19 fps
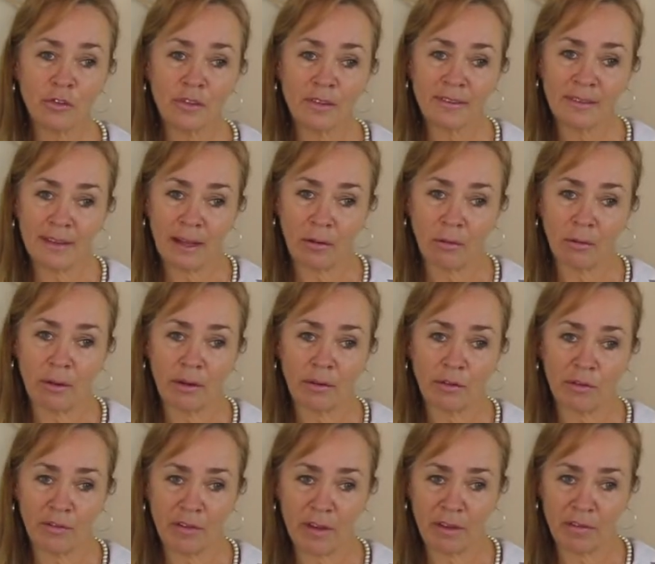de
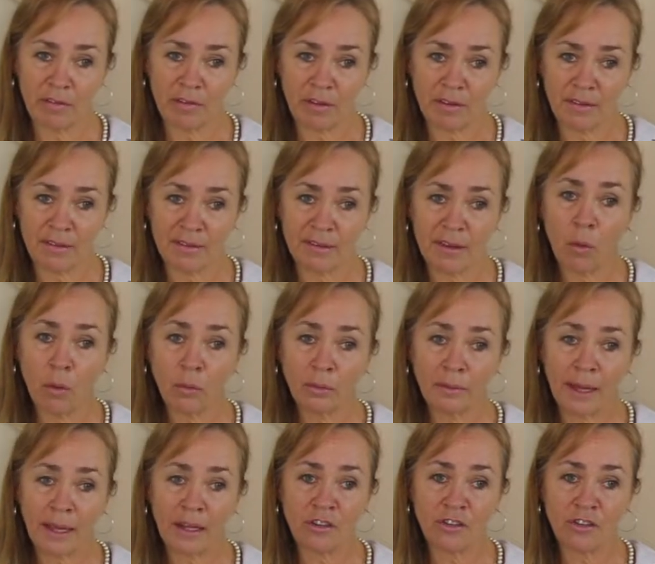células vivas, contém